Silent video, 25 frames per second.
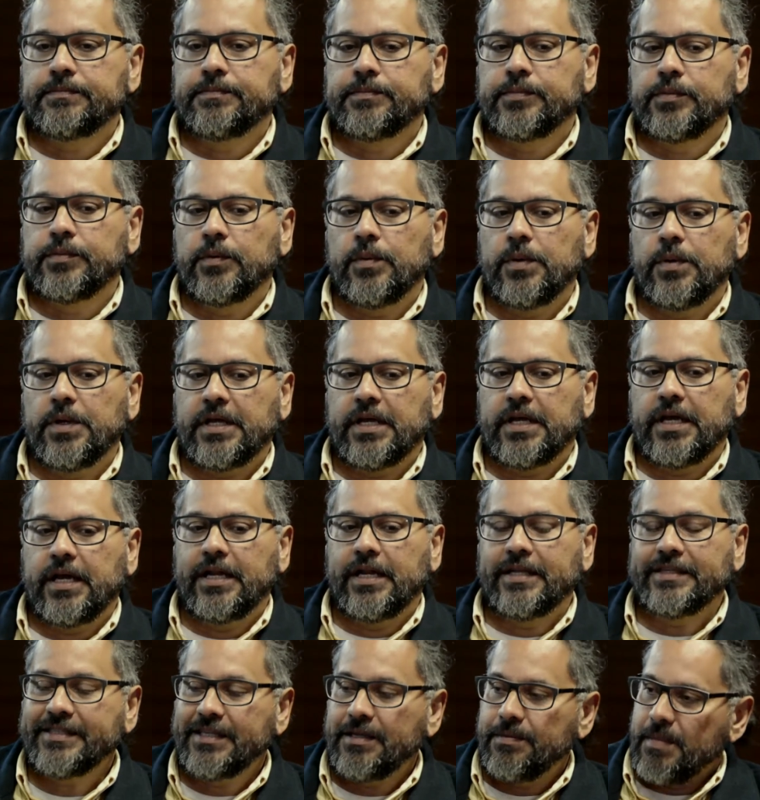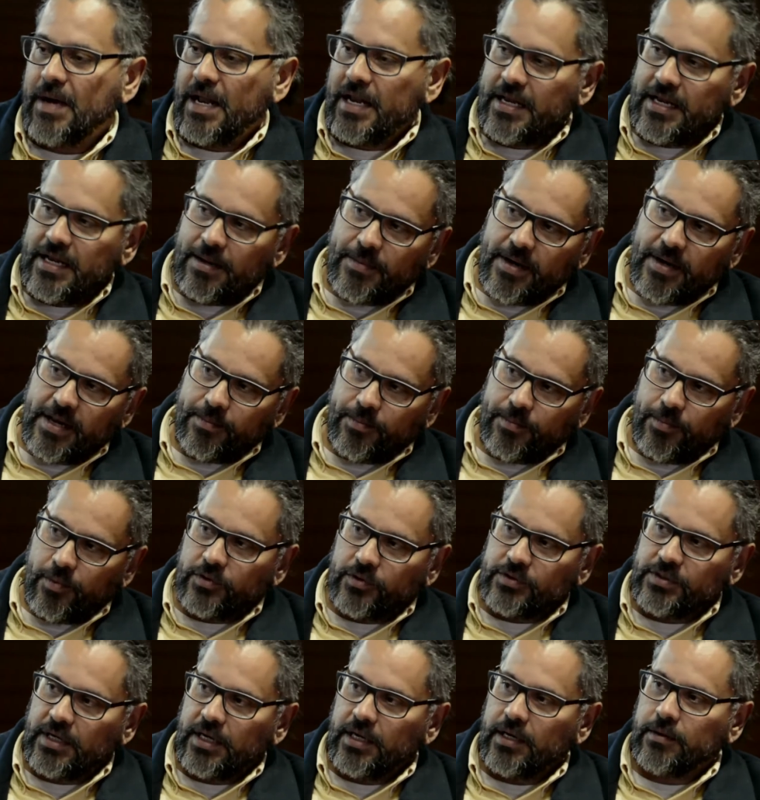publiqué El Esquimal y la
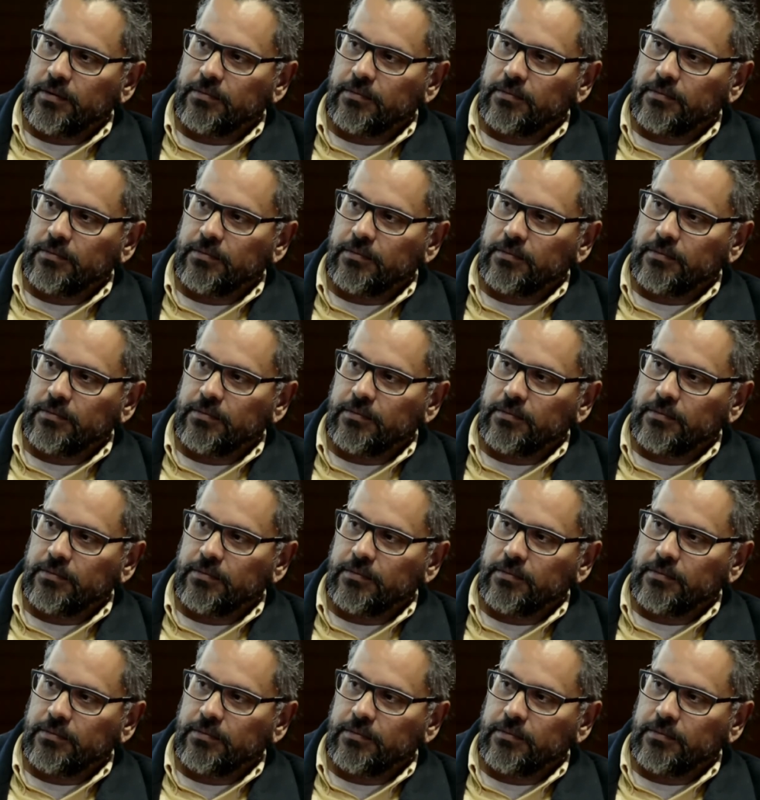Mariposa,